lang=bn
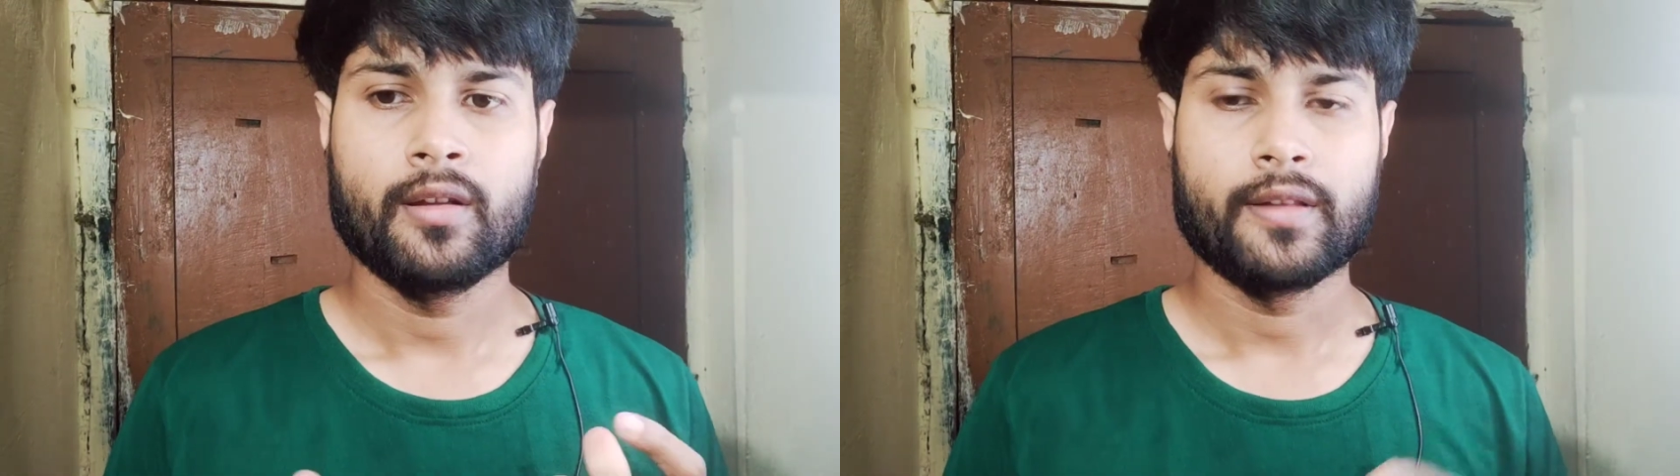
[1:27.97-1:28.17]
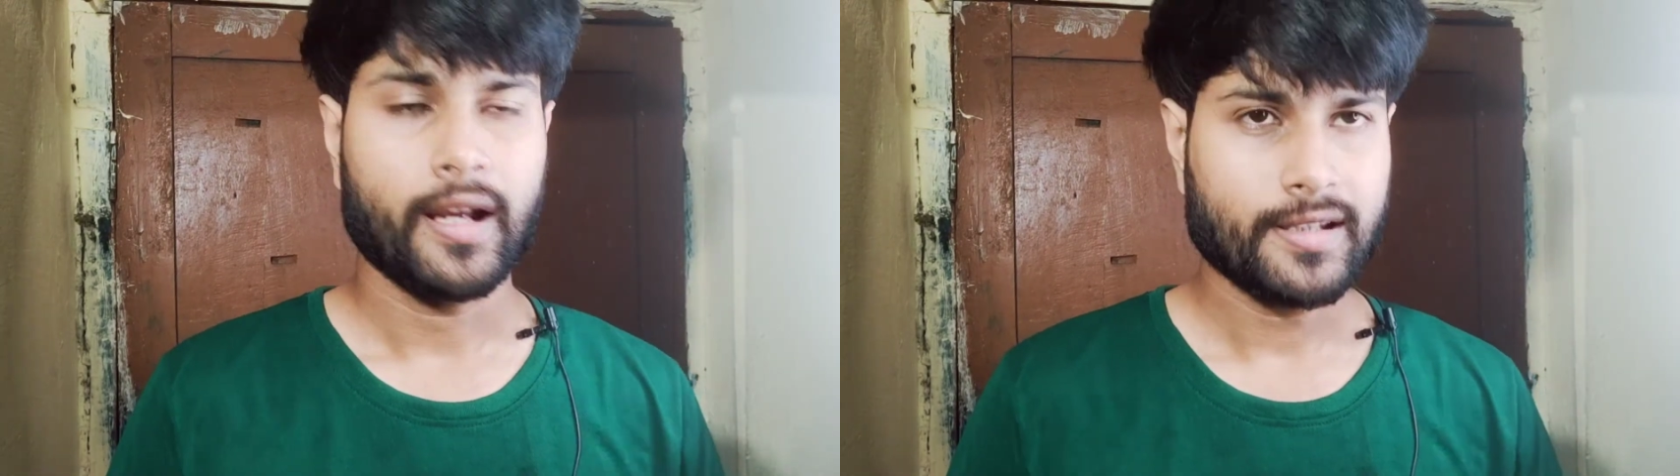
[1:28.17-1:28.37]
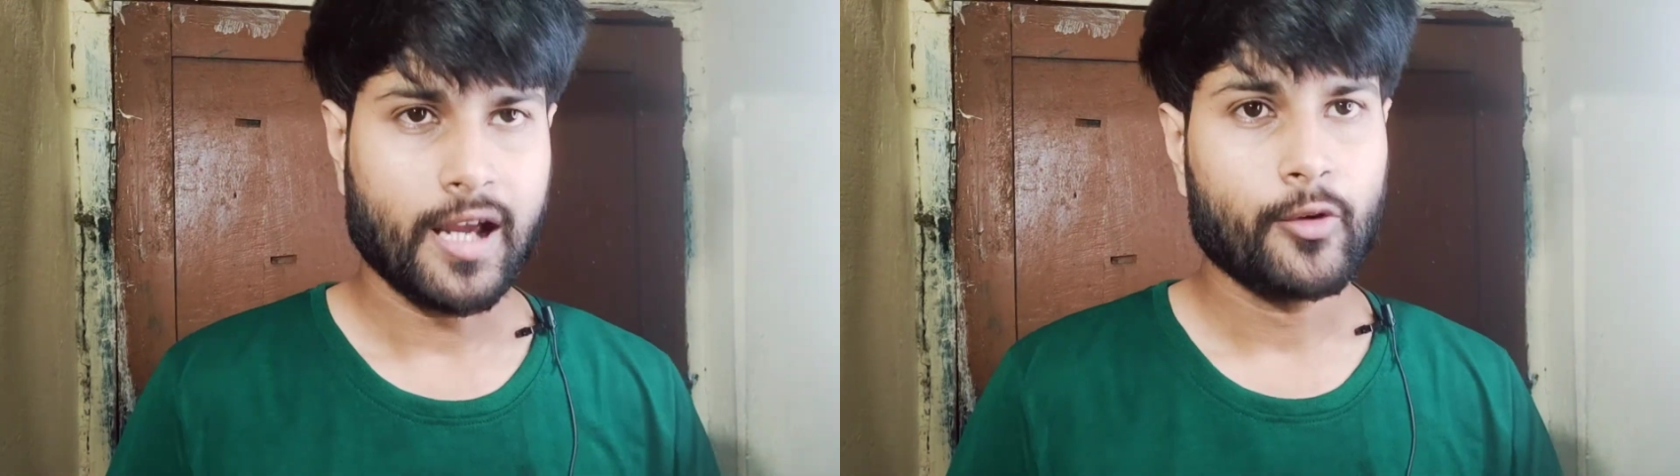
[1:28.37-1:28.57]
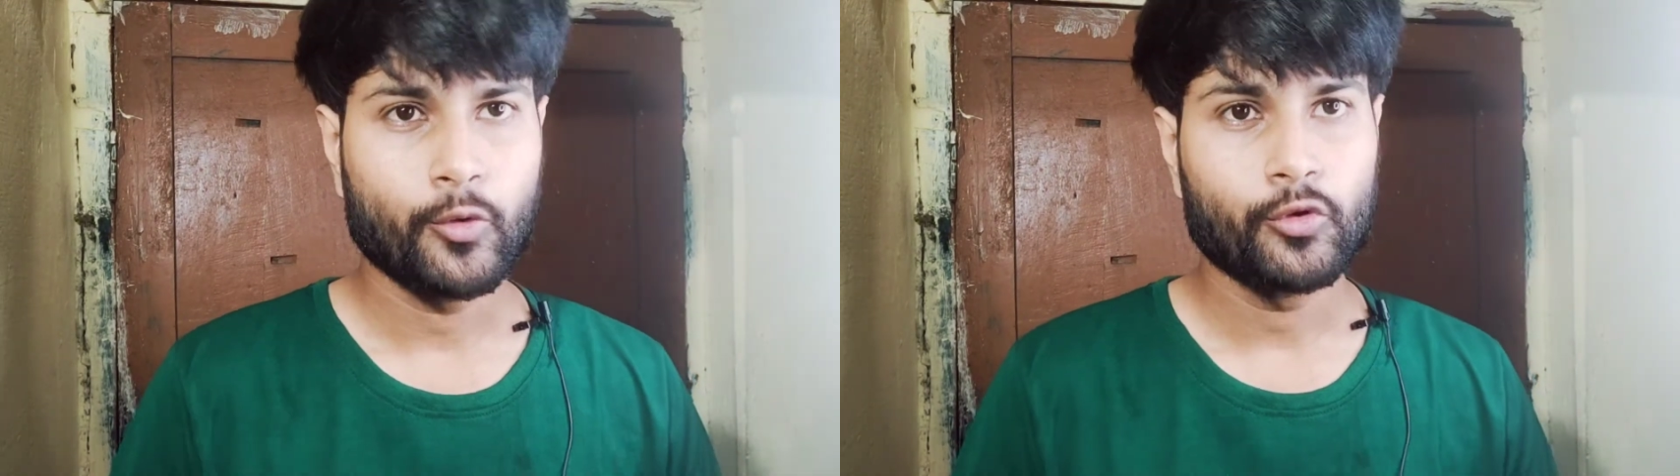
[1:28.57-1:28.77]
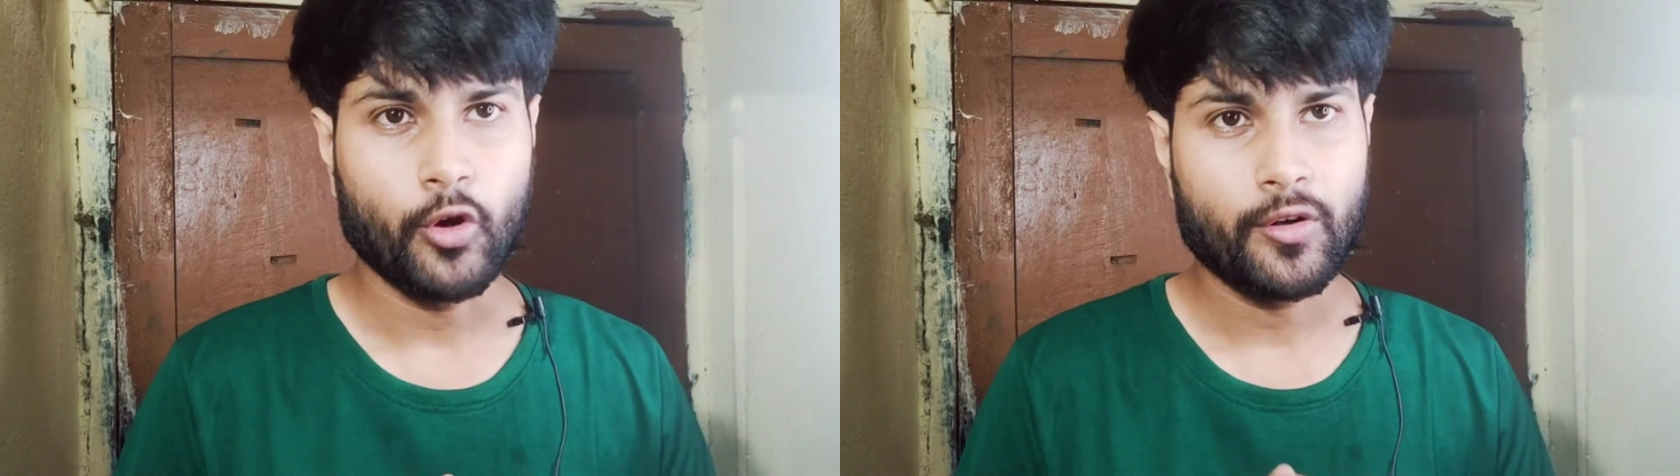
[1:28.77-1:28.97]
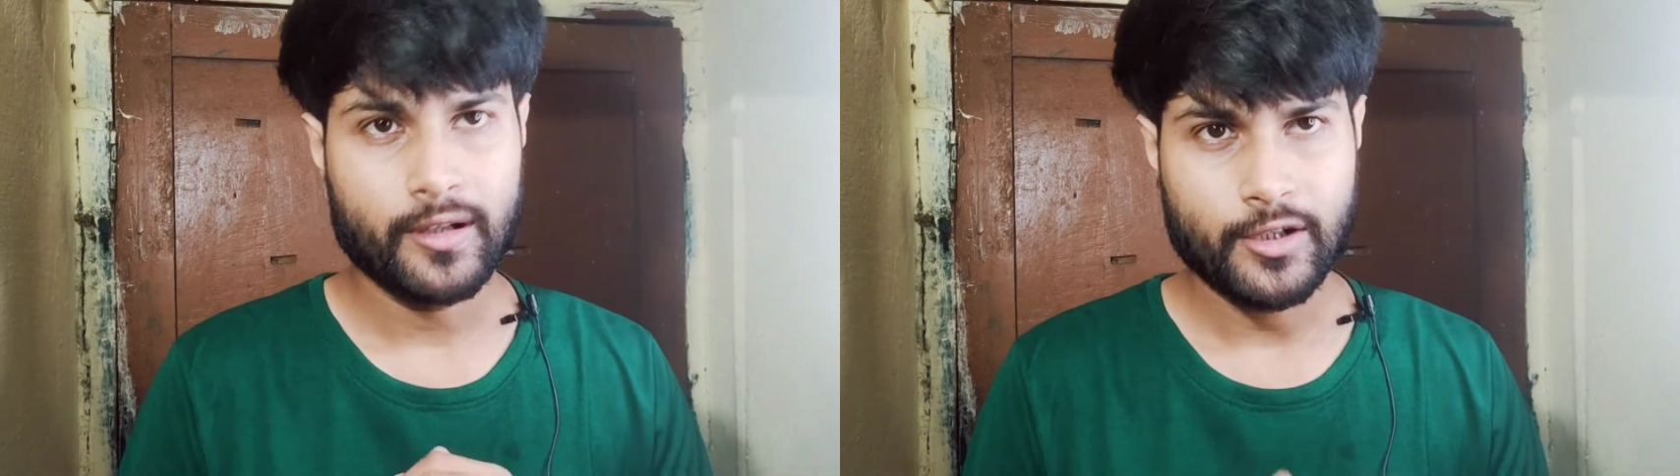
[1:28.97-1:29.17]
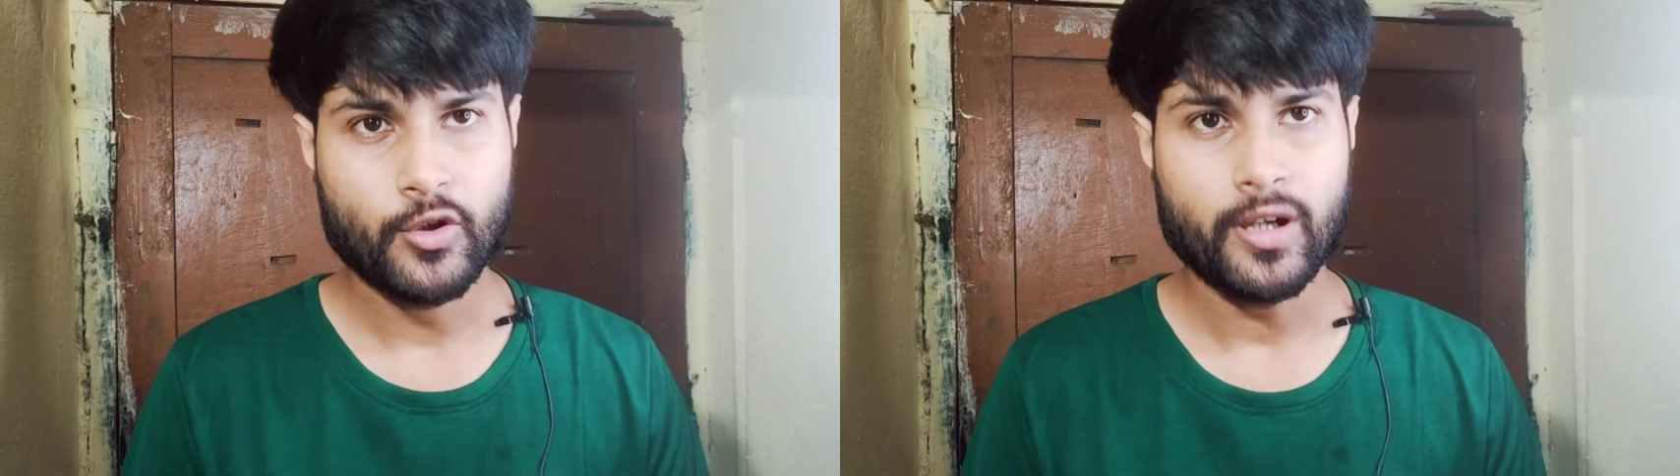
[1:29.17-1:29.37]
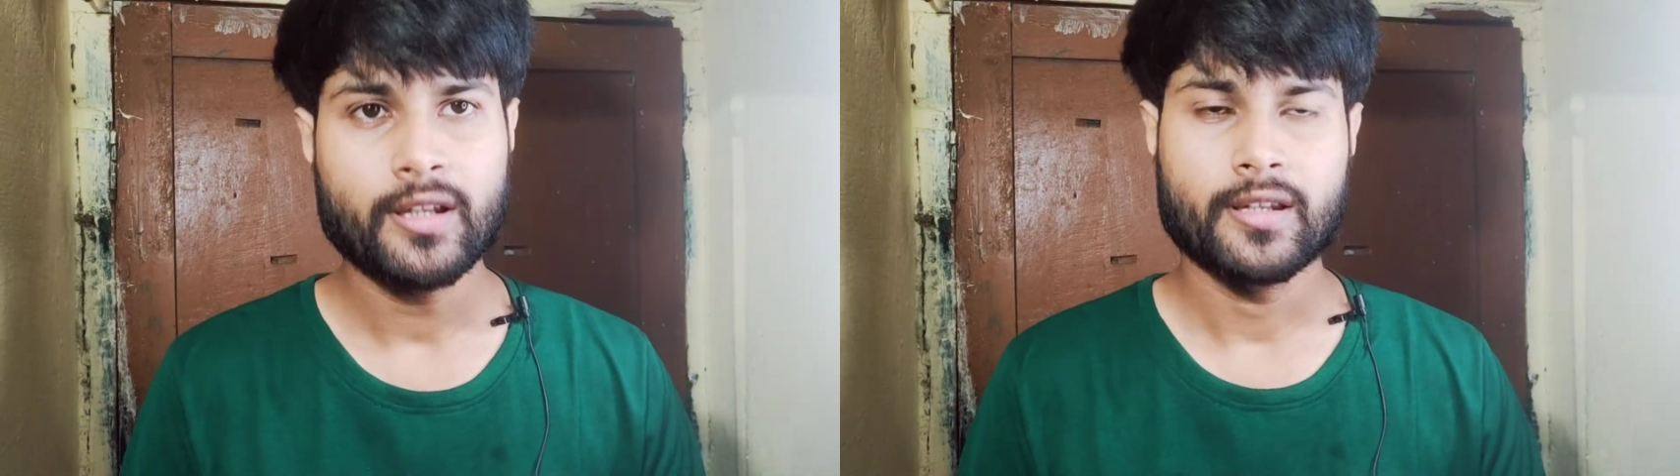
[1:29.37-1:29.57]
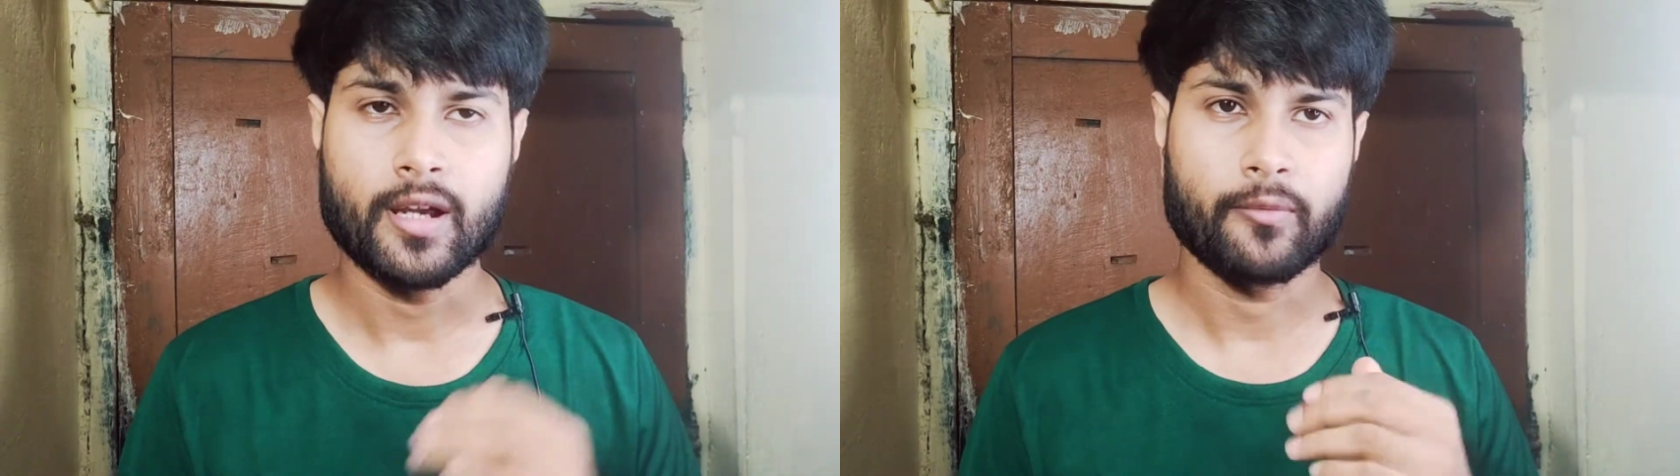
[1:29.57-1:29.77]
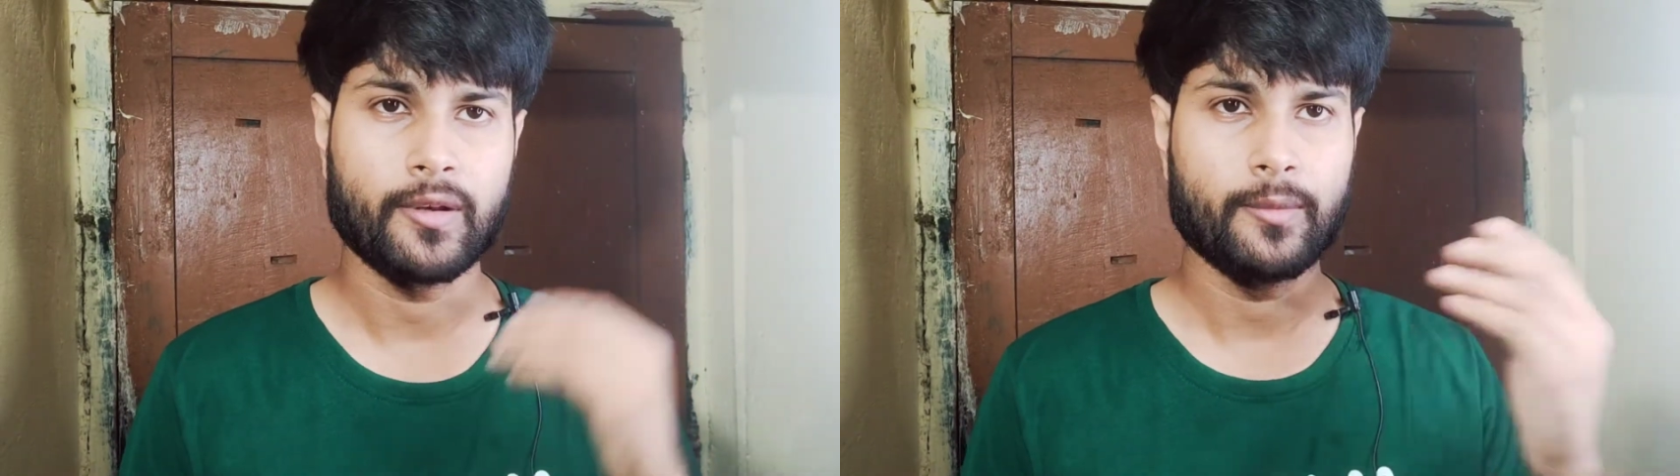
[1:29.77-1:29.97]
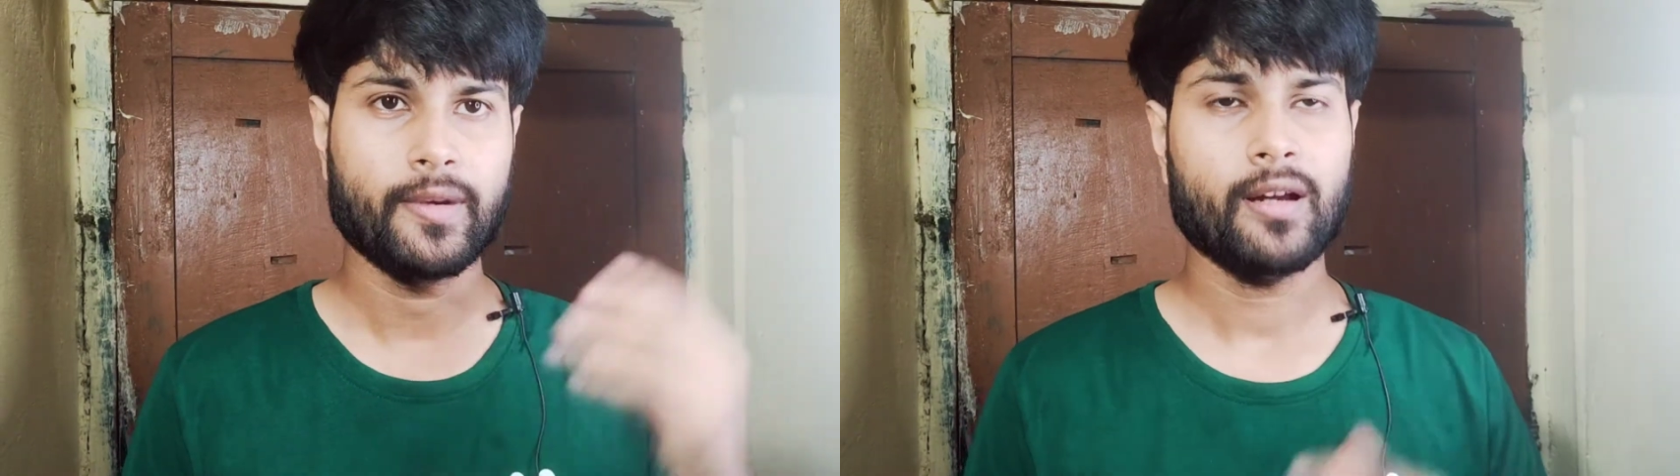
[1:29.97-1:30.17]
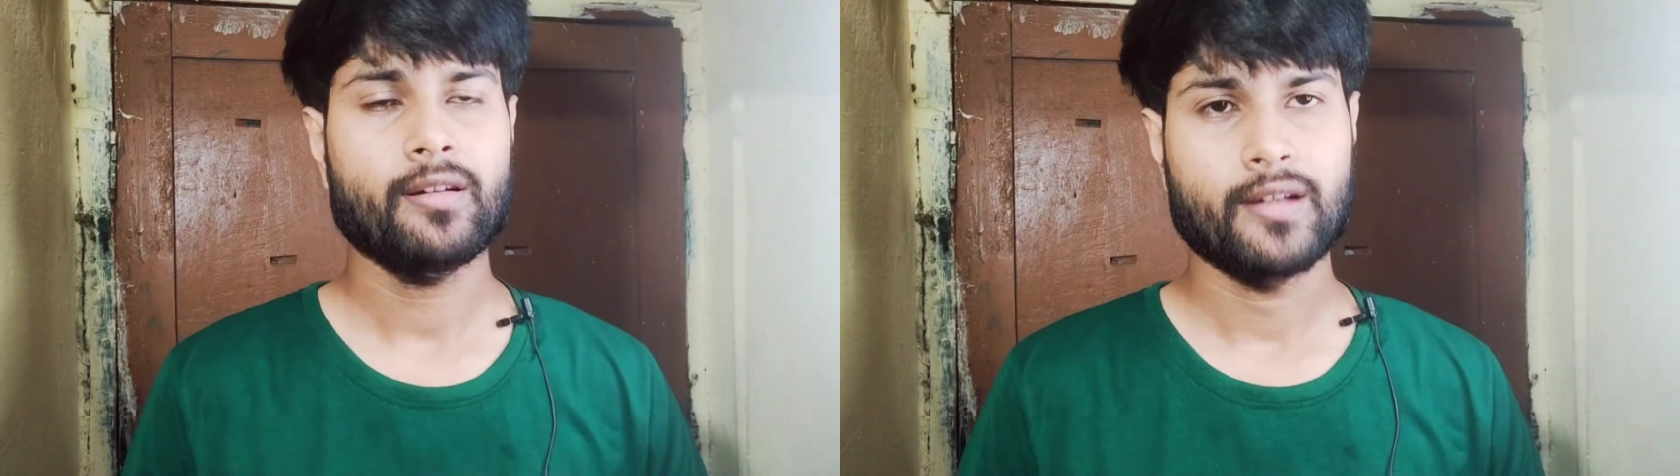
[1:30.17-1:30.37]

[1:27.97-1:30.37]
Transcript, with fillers: দেখা যায় আর কোনো সং রিলিজ হয় ইয়া ফিল্মটা